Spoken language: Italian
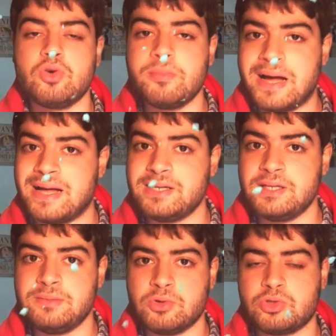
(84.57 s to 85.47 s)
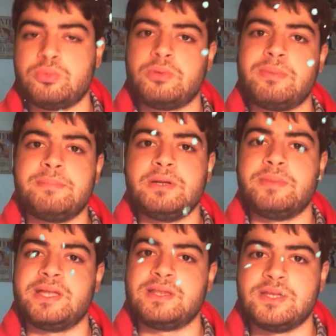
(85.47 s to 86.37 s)
domani molto
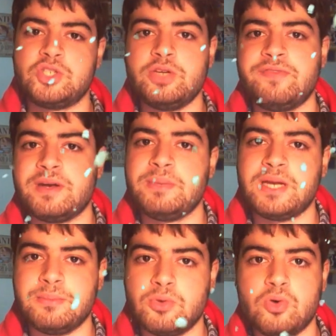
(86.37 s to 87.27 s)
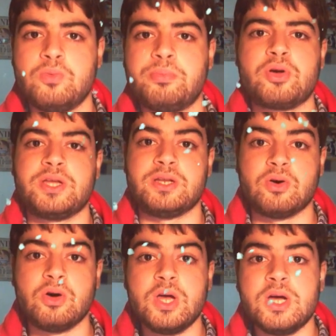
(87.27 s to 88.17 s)
probabilmente ci fermeremo un
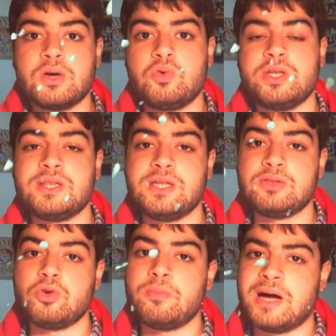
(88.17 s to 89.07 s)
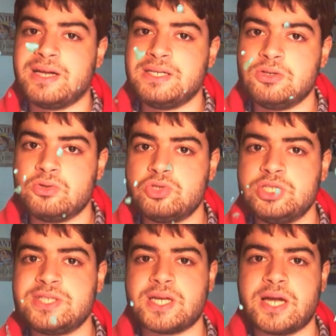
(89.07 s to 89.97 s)
pochino quindi domani non
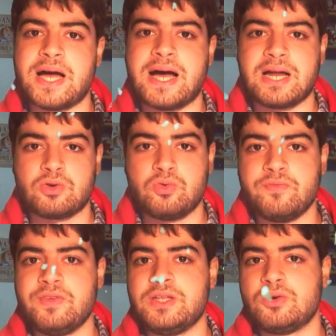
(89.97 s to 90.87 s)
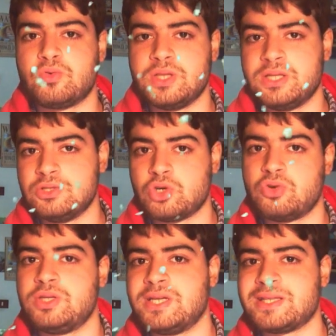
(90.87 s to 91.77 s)
ci sarà alcun video quindi il
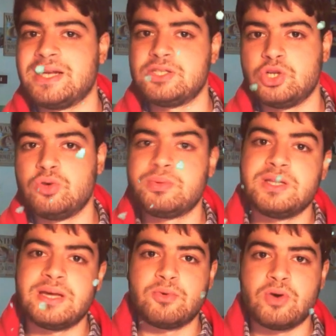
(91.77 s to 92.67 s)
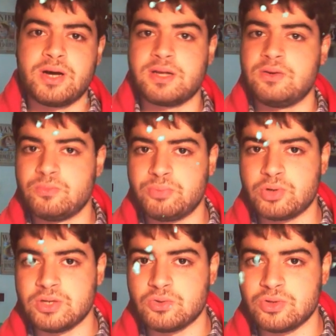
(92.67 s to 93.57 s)
giorno di Natale ce lo prendiamo anche noi un
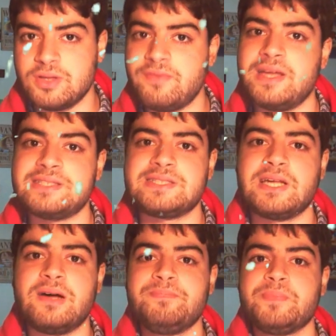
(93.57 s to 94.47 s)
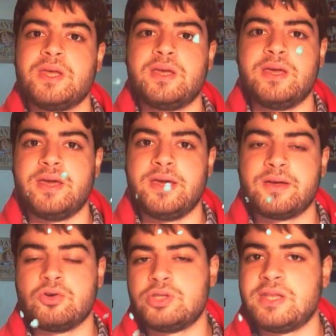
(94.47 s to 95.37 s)
pochino di festa
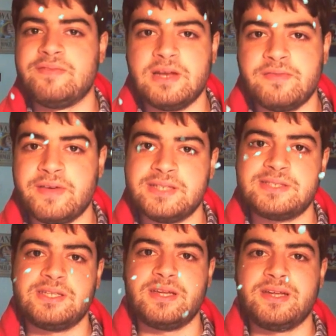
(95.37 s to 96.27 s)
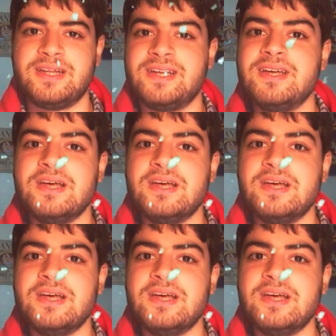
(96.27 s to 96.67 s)
e godetevi le feste